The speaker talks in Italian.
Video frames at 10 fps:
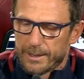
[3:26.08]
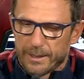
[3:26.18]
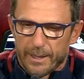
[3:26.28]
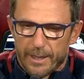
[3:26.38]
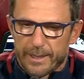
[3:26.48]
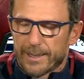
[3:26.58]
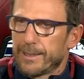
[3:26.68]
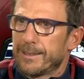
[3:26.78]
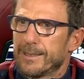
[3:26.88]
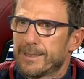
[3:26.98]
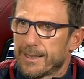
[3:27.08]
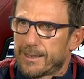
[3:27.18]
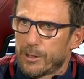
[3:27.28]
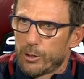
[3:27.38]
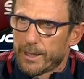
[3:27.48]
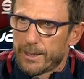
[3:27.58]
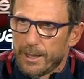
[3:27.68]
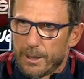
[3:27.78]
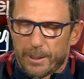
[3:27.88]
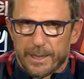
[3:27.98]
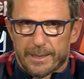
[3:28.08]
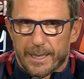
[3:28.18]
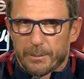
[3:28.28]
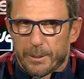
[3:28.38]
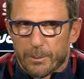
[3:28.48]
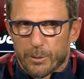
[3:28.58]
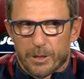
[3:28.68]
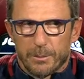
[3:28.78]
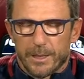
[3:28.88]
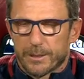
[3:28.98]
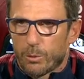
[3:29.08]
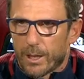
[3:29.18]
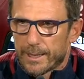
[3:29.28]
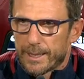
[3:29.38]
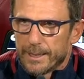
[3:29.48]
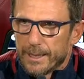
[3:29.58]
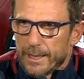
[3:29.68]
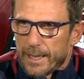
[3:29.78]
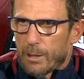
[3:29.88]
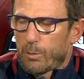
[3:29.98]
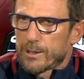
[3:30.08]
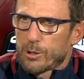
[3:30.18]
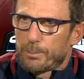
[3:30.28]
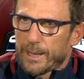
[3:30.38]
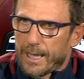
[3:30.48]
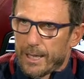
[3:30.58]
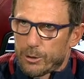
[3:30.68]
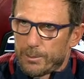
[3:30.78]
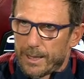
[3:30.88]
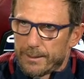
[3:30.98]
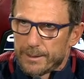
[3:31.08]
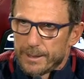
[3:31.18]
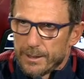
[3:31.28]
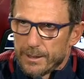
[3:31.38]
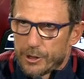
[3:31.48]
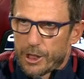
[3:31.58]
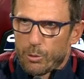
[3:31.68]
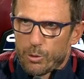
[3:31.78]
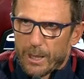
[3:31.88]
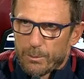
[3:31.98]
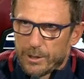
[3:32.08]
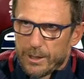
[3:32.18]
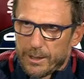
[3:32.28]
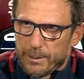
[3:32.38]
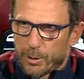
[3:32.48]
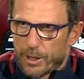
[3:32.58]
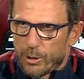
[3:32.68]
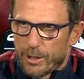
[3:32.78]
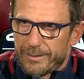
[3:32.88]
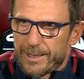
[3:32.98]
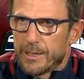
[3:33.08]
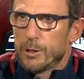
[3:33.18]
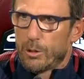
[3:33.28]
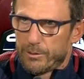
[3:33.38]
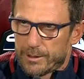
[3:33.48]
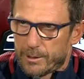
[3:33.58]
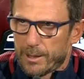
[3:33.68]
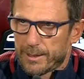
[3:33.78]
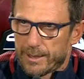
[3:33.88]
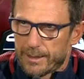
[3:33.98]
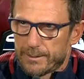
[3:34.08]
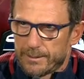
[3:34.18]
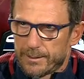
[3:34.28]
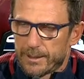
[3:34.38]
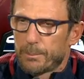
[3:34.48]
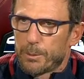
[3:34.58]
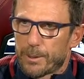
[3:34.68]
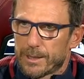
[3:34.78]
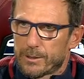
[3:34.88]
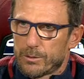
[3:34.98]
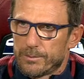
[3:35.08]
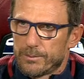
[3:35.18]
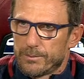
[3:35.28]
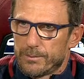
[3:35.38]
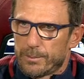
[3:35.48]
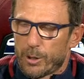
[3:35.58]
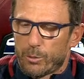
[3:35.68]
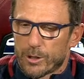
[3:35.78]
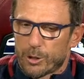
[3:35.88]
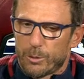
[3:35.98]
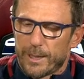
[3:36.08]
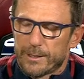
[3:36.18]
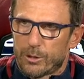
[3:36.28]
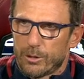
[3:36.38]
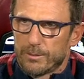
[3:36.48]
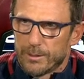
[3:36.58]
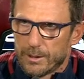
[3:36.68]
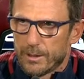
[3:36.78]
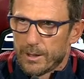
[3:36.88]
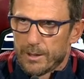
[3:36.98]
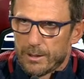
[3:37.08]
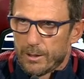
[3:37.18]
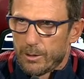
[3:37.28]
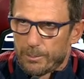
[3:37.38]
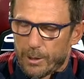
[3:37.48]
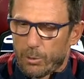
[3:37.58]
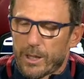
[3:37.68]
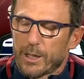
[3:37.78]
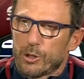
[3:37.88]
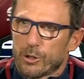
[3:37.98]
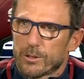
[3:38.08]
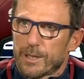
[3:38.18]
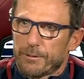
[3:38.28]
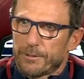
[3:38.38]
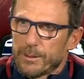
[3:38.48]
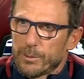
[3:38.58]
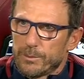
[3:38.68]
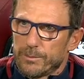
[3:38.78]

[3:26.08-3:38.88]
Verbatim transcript: di riatletizzazione per entrare il prima possibile in squadra. E questo è un peccato, ma ci auguriamo di poterlo riavere di nuovo in squadra al più presto. Però in questo momento per qualche giorno sarà fermo.